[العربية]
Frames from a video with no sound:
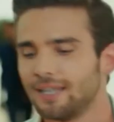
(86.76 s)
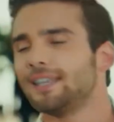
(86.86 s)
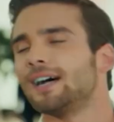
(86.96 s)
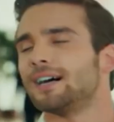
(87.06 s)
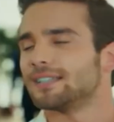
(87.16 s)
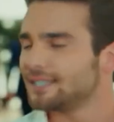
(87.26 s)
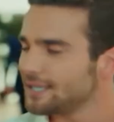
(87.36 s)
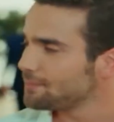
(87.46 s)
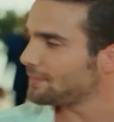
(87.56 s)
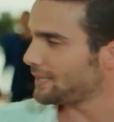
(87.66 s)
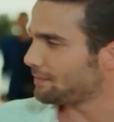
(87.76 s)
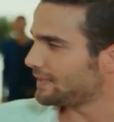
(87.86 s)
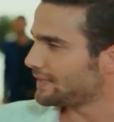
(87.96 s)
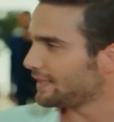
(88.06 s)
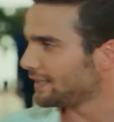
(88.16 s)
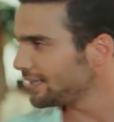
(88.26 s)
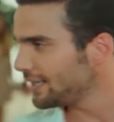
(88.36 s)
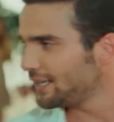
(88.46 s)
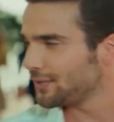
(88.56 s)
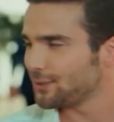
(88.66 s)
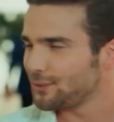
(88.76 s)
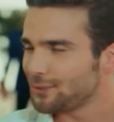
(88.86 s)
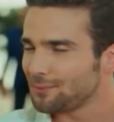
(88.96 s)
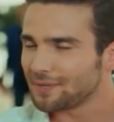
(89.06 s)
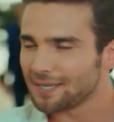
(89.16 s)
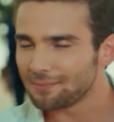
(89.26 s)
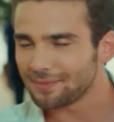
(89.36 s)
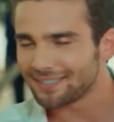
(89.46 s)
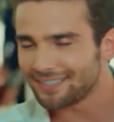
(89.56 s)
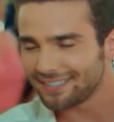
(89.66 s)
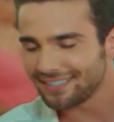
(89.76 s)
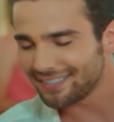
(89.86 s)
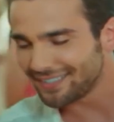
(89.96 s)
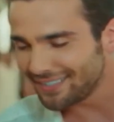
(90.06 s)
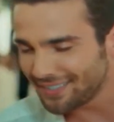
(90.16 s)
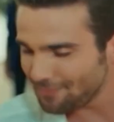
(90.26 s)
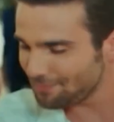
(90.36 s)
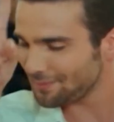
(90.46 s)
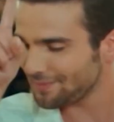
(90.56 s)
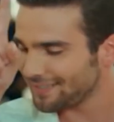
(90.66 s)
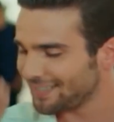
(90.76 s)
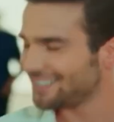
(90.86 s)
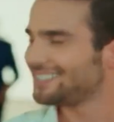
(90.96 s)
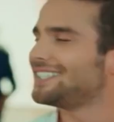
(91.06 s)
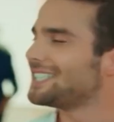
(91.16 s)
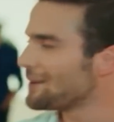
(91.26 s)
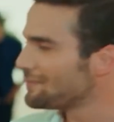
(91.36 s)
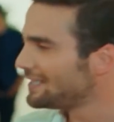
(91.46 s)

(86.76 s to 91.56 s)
معك أنا ما بنخاف علي بغمض عيوني هيك وبختار بنت من